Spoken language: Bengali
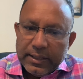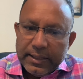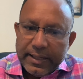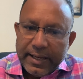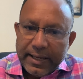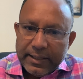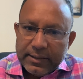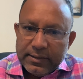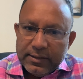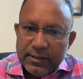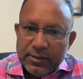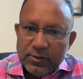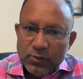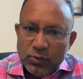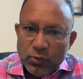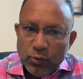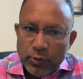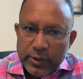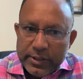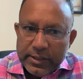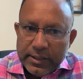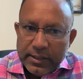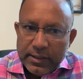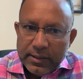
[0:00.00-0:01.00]
একদিন
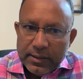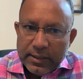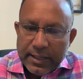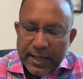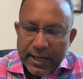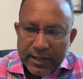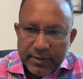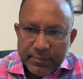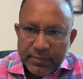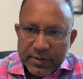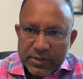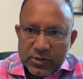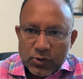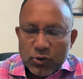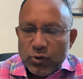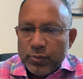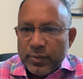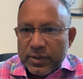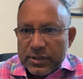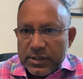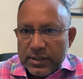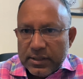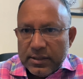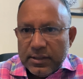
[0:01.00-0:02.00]
দুই দিন এক মাস দুই
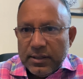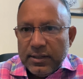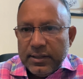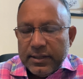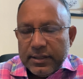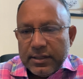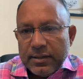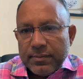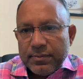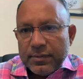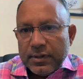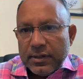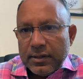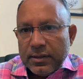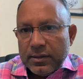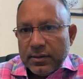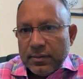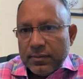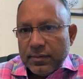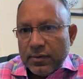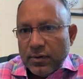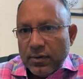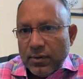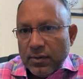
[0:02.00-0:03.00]
মাসের না এটা আপনার
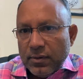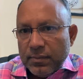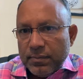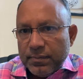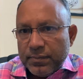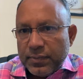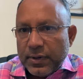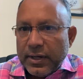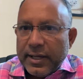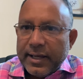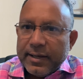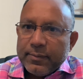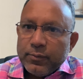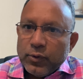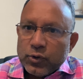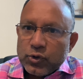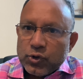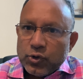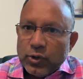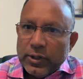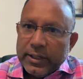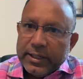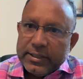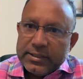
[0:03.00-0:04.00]
প্রায় এক
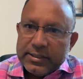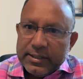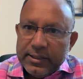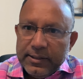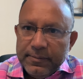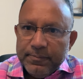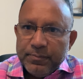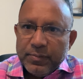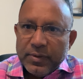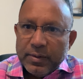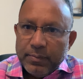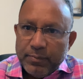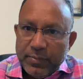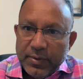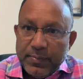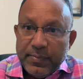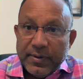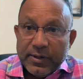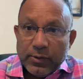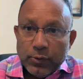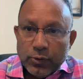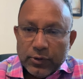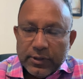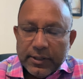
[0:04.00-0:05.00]
বছর লেগে যায়
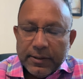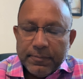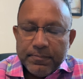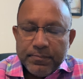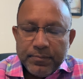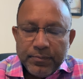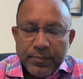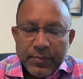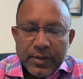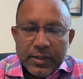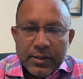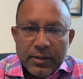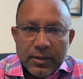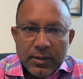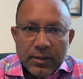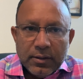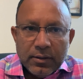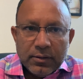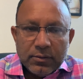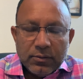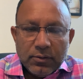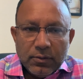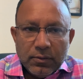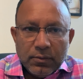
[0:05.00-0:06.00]
প্রিপেয়ার হতে
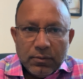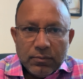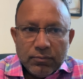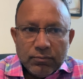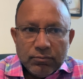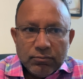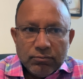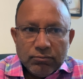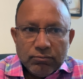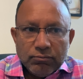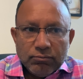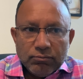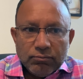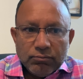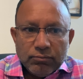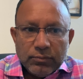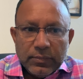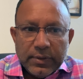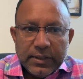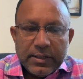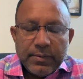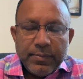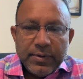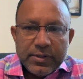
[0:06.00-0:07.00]
তো
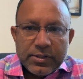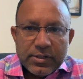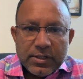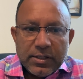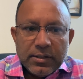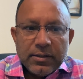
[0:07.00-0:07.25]
এটা বেশ